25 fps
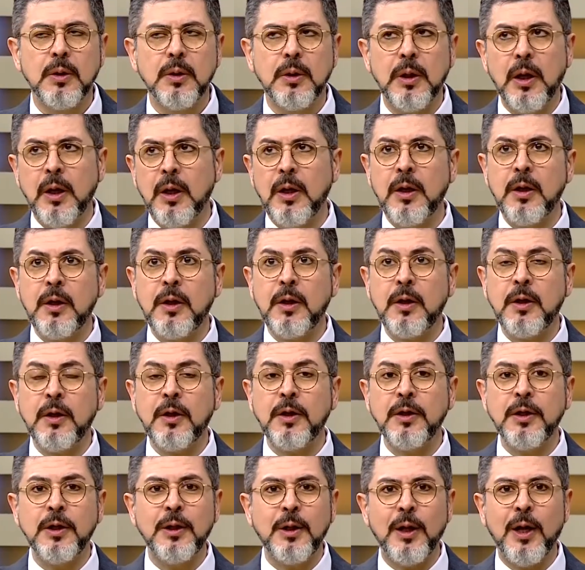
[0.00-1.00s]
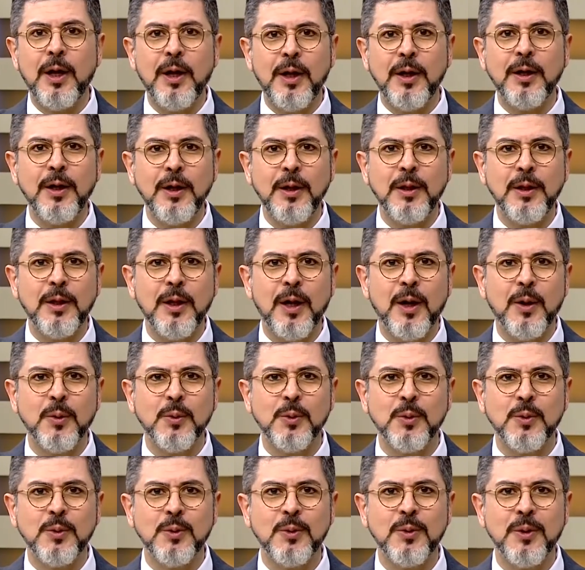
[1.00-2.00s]
la ilahe
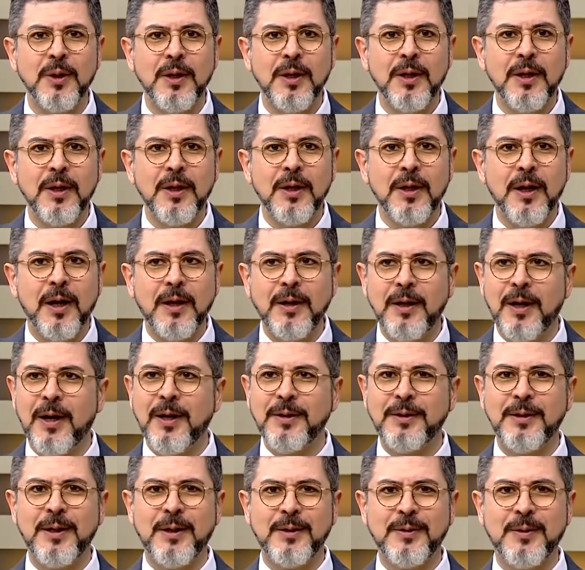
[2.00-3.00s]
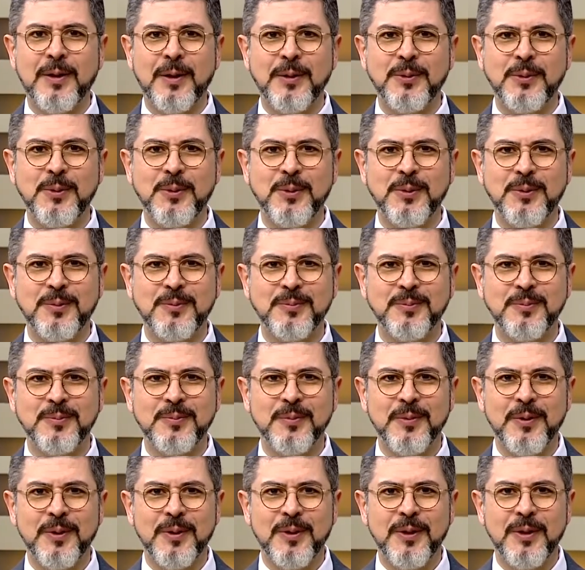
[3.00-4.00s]
illahu el hayyel kayyum.
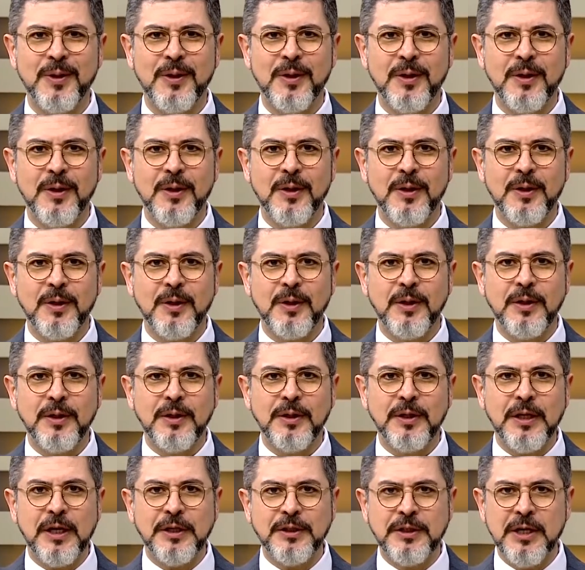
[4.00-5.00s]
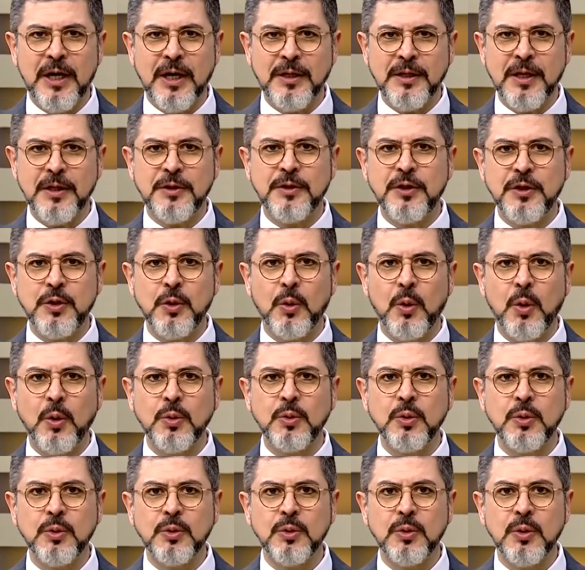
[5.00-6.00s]
Yegane diri
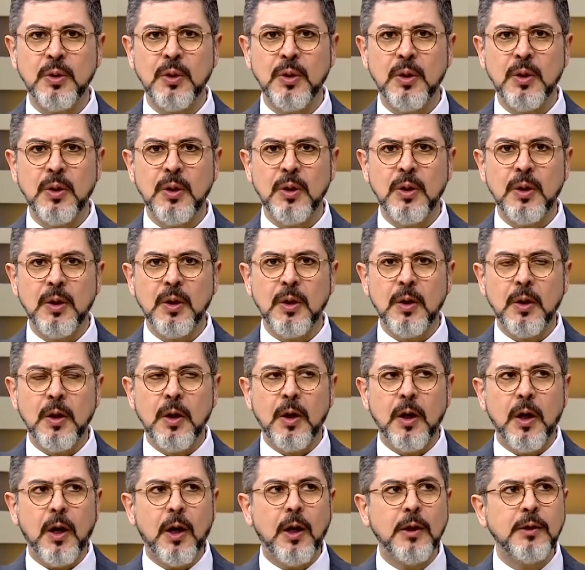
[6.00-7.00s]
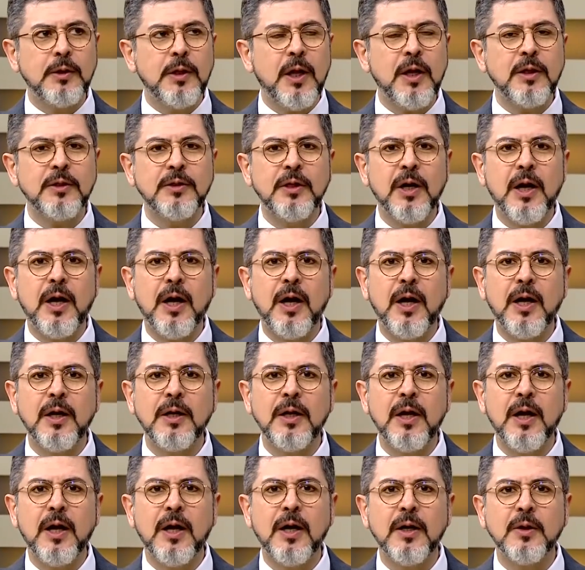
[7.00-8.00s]
odur. Allah
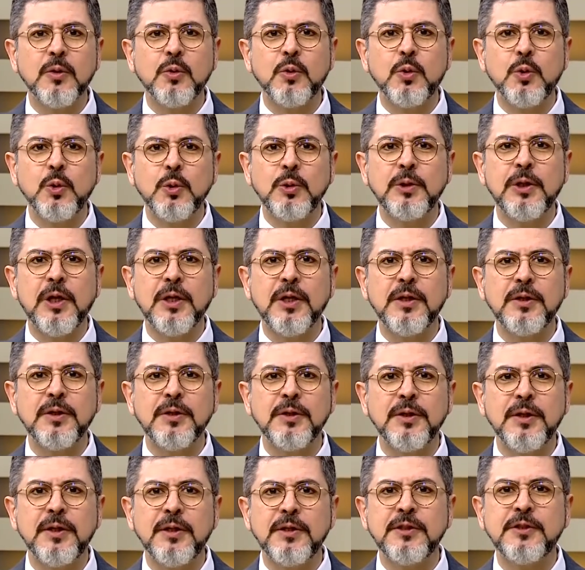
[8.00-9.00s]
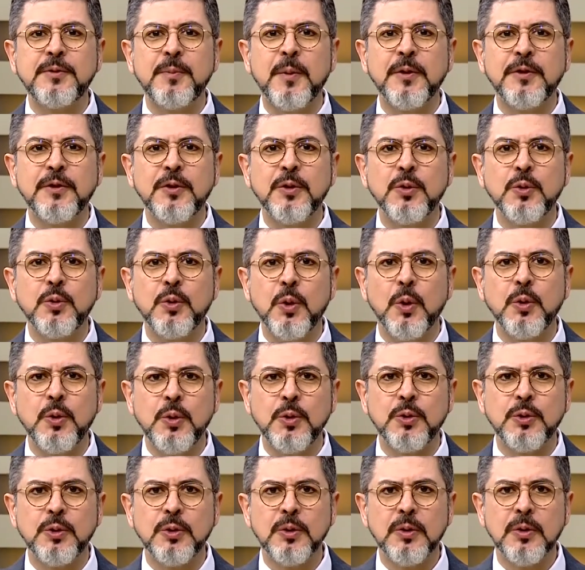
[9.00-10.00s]
Teala kullarının hizmetini
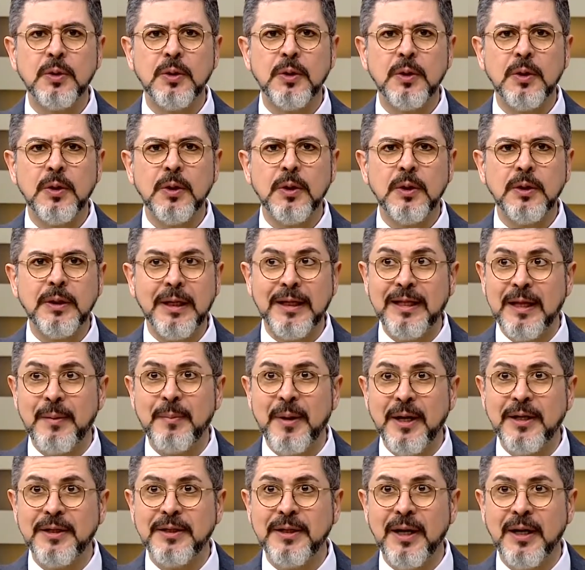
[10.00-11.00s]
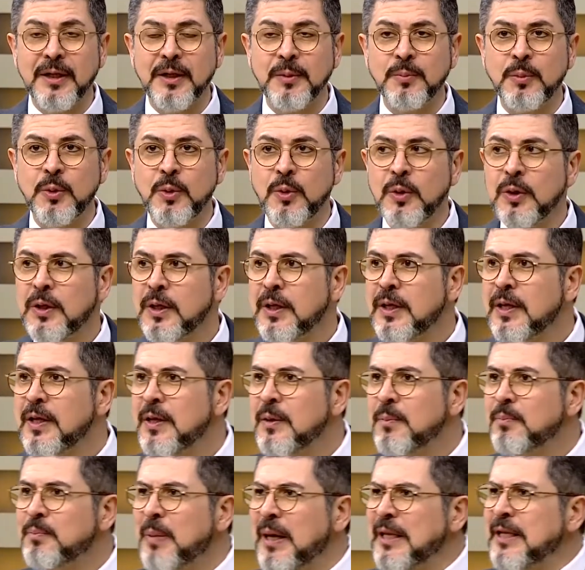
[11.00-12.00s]
görür. Ne demek yani bu?
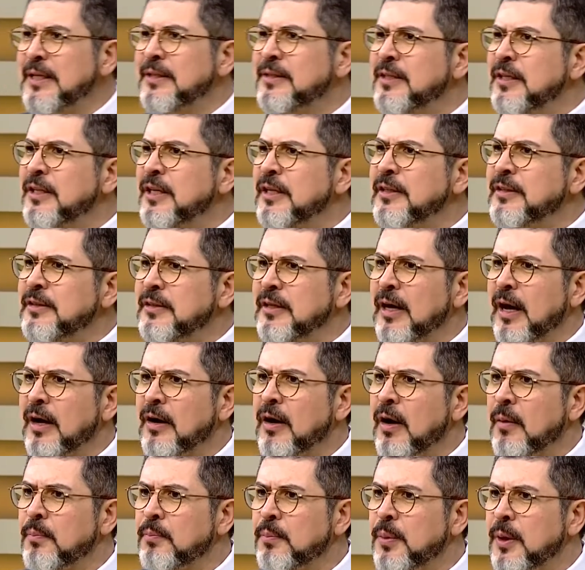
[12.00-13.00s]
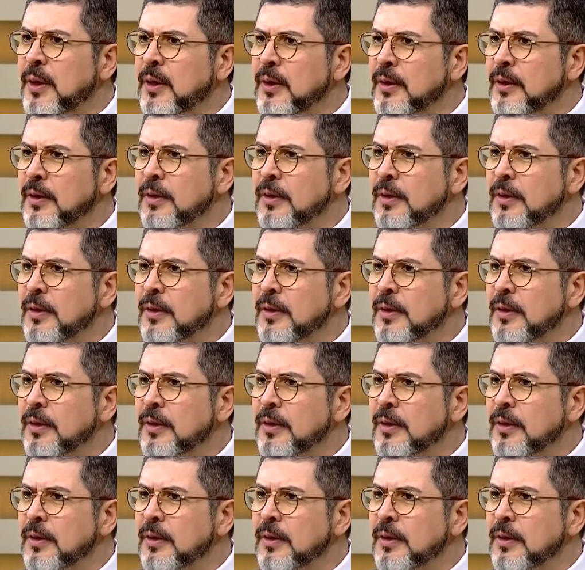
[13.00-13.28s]
Beni dirilt ya Rabbi.